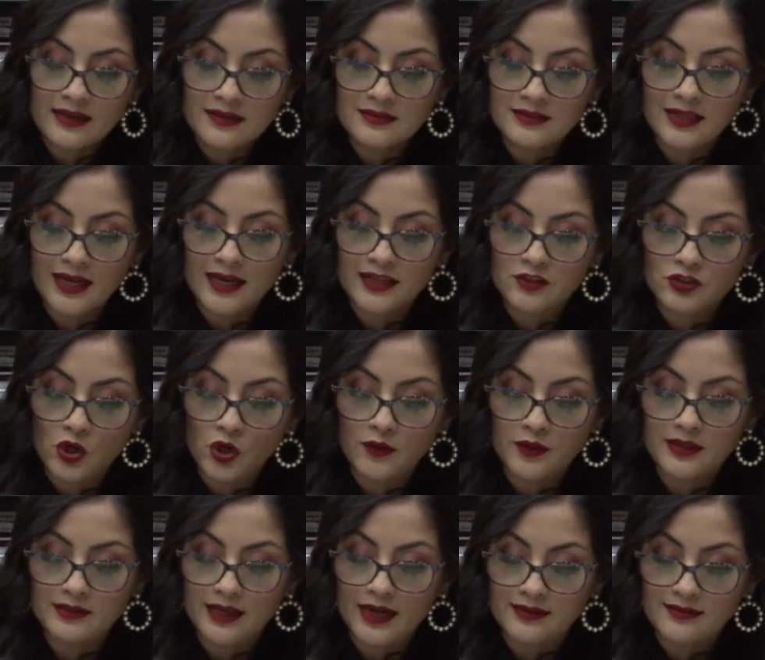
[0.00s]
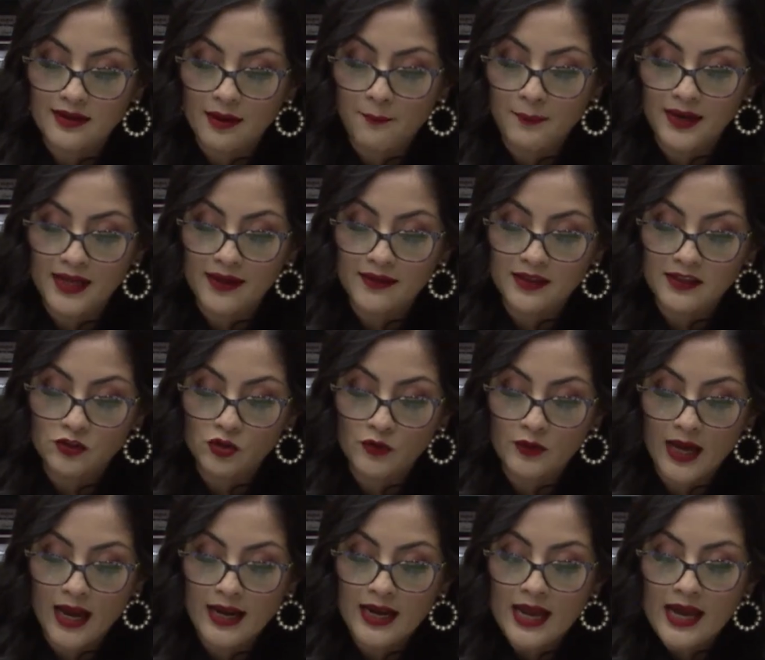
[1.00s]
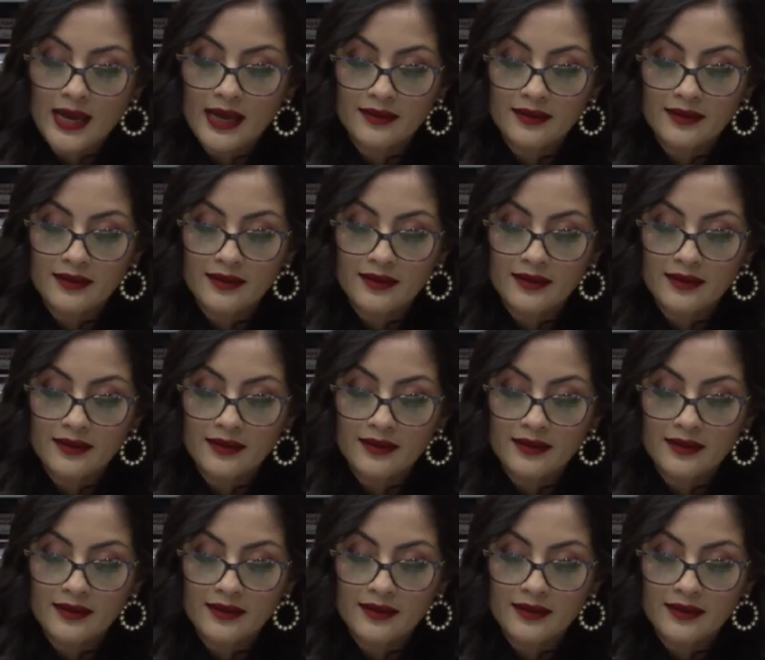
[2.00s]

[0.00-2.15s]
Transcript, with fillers: instalaciones de la Asamblea Nacional